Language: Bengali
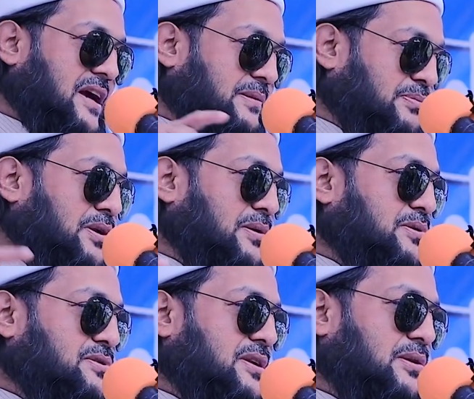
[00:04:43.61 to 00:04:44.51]
চাঁদপুরে
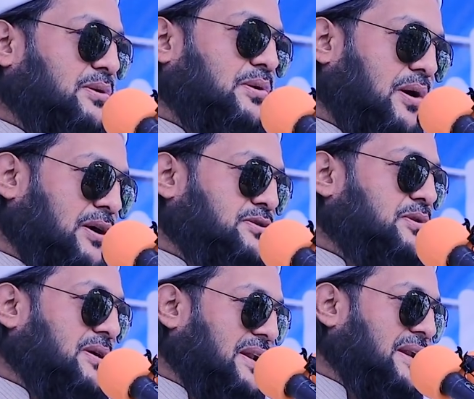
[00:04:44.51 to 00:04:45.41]
খুঁজলেই তো
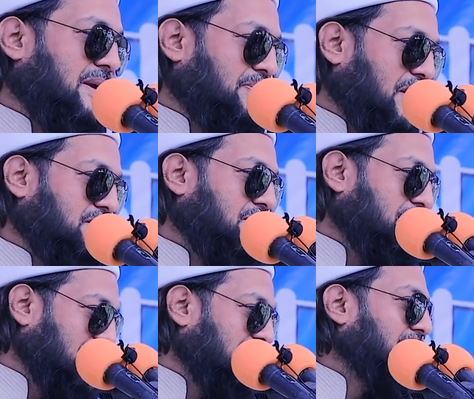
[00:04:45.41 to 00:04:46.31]
কয়েকশো ক্লিনিক পাওয়া
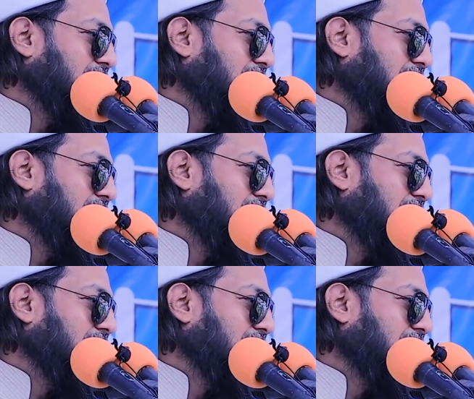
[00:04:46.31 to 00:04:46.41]
যাবে